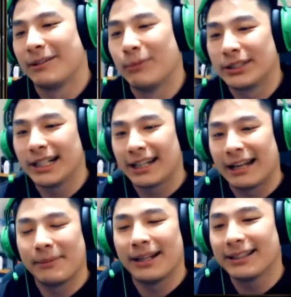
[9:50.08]
Bocil
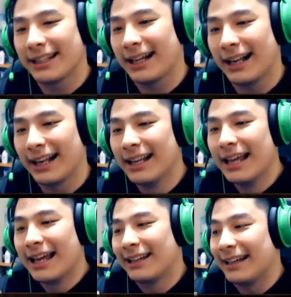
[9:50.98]
kena mental.
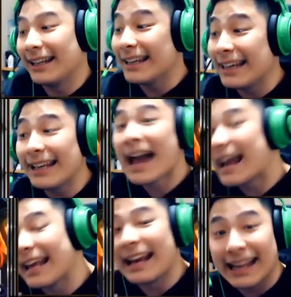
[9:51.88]
Gini-gini ya
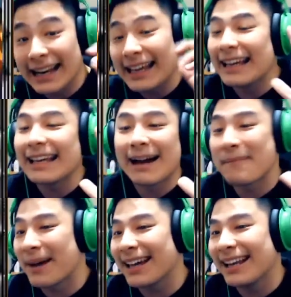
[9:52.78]
nih gini-gini
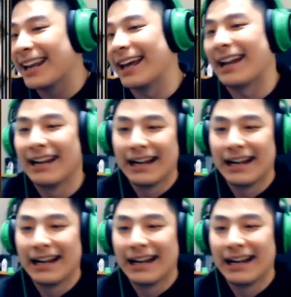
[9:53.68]
gampangnya gini deh.